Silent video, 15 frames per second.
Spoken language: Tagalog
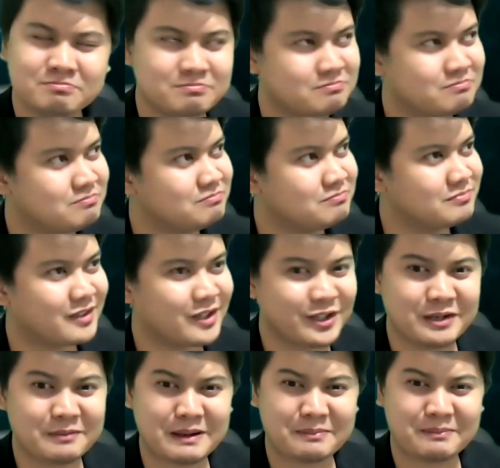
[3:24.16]
Ngayon,
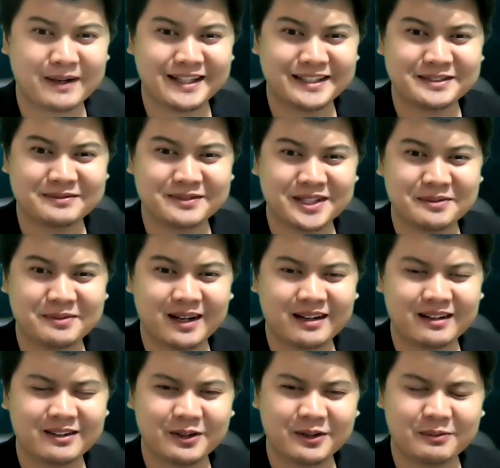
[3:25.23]
napapaisip na iba.
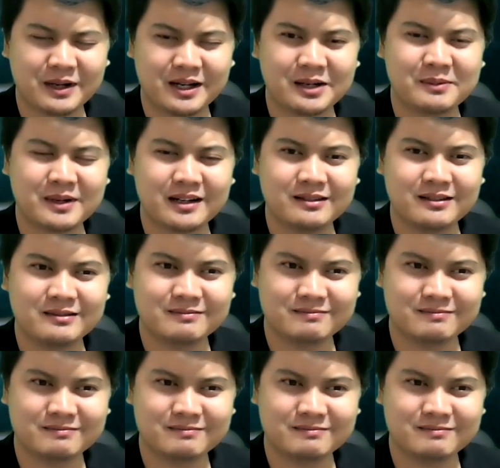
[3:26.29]
Iba naman,